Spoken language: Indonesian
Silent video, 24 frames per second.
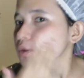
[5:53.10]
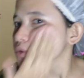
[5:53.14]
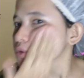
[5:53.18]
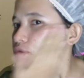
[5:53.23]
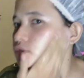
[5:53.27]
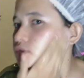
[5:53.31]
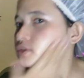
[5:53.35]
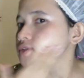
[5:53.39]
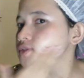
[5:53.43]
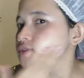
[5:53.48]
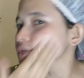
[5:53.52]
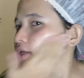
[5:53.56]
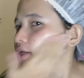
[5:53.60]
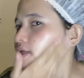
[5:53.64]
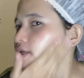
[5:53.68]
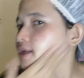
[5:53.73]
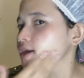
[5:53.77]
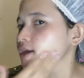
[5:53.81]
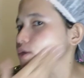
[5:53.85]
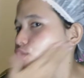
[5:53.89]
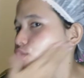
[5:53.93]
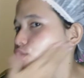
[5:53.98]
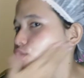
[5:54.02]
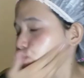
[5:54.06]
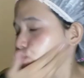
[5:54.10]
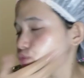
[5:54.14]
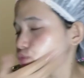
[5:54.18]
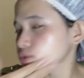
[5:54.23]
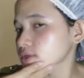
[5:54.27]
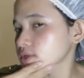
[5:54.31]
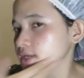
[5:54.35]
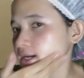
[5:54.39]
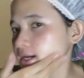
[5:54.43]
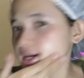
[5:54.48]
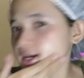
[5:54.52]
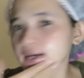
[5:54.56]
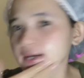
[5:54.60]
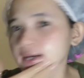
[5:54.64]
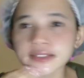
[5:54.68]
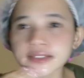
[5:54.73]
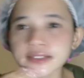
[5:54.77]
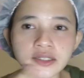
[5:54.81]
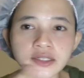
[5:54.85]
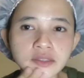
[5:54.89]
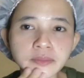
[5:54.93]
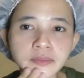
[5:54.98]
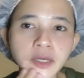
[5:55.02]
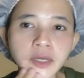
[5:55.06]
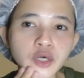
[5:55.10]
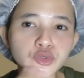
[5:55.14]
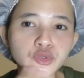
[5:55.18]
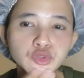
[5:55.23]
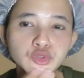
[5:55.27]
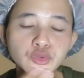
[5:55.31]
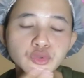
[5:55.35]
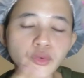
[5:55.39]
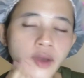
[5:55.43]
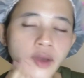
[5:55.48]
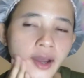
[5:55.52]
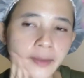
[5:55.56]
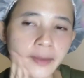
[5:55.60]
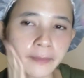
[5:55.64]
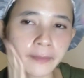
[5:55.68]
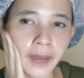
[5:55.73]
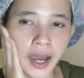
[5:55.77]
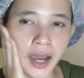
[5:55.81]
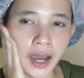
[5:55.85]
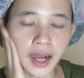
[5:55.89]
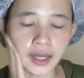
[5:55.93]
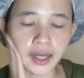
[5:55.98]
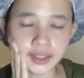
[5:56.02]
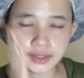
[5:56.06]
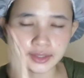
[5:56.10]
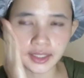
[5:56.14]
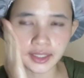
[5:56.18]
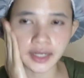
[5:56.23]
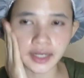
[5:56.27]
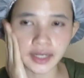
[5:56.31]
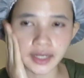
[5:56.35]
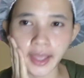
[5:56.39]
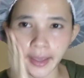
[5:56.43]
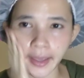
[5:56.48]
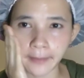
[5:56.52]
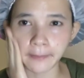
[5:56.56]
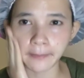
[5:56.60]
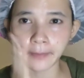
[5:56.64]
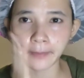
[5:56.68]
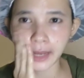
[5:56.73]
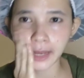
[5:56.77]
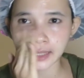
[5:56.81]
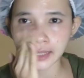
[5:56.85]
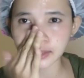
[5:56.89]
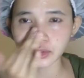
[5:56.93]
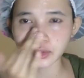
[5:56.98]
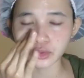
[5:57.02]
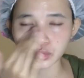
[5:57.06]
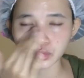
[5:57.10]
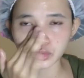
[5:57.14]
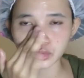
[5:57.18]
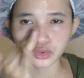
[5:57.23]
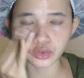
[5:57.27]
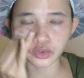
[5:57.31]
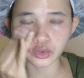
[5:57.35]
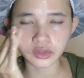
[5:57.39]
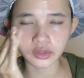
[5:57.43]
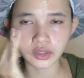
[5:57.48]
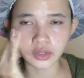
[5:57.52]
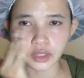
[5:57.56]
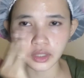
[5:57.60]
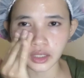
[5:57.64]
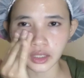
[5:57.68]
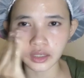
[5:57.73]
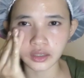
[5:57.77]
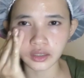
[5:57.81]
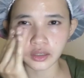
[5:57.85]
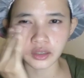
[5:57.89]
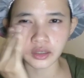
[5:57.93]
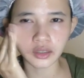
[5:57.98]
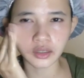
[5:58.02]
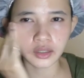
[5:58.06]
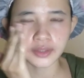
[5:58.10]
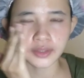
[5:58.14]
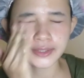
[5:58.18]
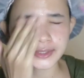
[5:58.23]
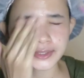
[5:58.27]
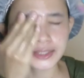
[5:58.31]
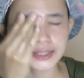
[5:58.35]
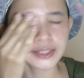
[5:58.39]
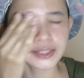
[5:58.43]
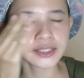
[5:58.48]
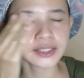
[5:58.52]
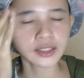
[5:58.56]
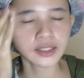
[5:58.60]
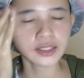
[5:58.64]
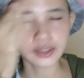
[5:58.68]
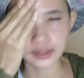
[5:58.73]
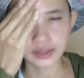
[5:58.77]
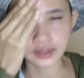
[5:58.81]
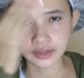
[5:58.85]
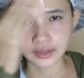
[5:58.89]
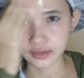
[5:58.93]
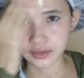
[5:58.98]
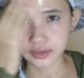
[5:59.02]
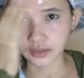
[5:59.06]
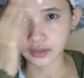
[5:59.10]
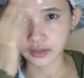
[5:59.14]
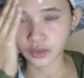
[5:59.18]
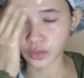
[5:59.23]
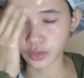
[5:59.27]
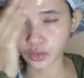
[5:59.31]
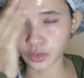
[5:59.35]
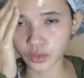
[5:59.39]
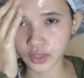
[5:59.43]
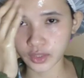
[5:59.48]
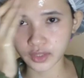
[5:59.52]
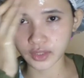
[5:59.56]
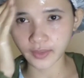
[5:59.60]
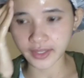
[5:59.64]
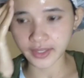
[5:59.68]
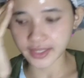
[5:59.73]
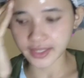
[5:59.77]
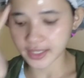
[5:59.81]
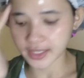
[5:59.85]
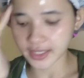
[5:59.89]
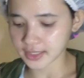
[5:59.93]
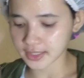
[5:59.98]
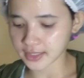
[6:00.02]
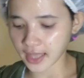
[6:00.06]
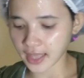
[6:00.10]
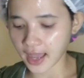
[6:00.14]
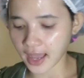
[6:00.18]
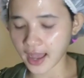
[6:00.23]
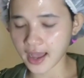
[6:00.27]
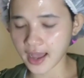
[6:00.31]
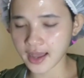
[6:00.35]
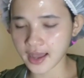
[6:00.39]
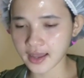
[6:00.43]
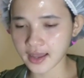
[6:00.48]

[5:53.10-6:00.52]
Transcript: terus enak juga jadi menguntungkan banget dan hemat untuk uh, kulit wajah kita